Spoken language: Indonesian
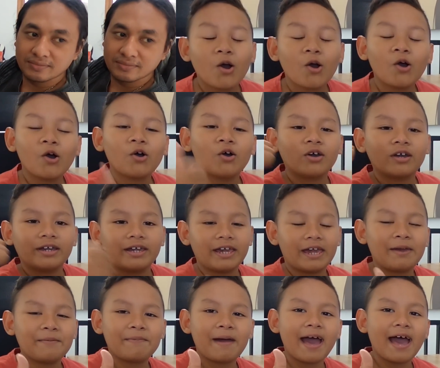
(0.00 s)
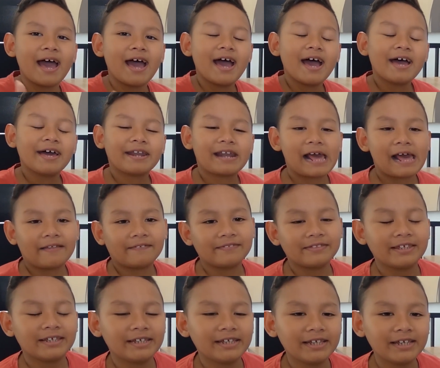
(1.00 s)
Oke, Pak.
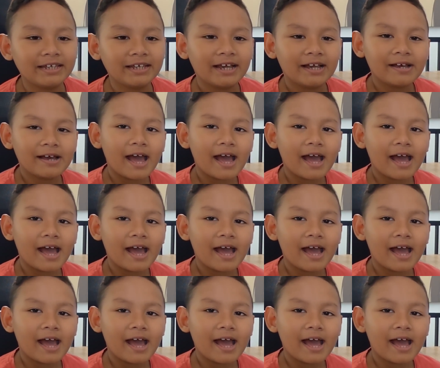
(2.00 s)
Nanti